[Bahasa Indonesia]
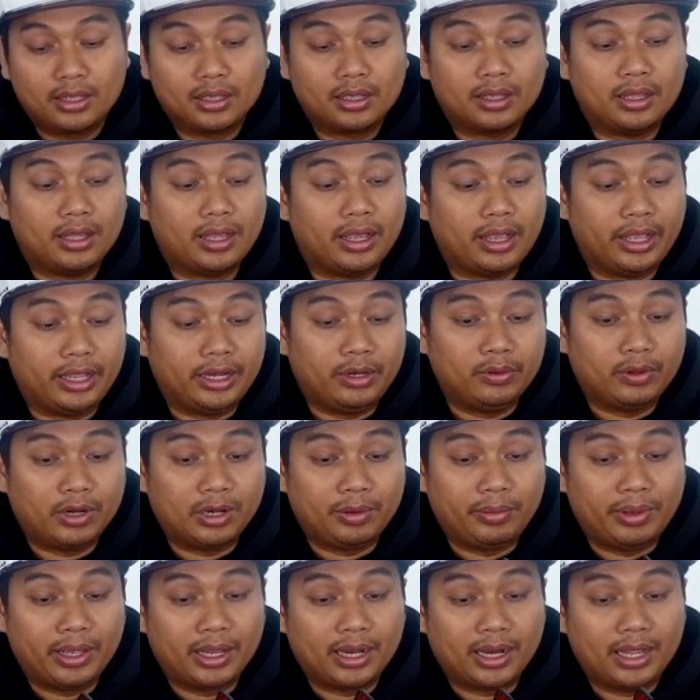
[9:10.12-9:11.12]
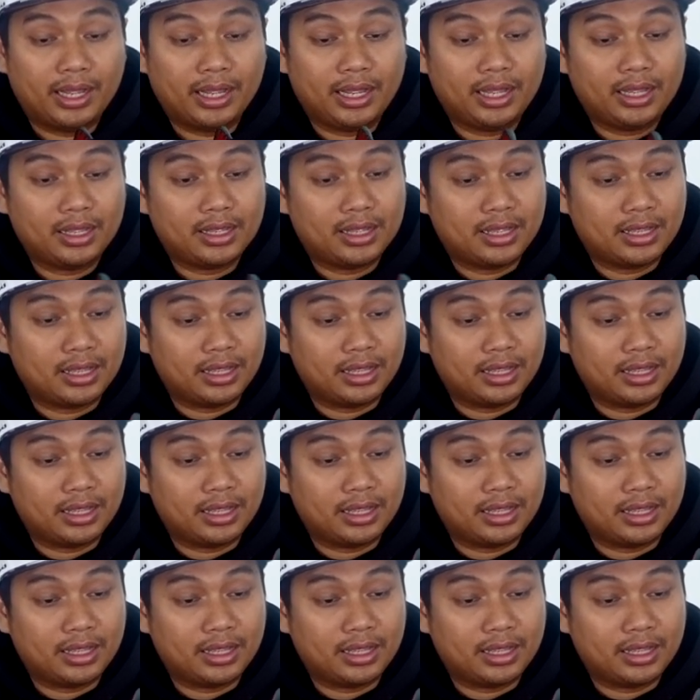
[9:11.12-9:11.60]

Nah, ini warna merah.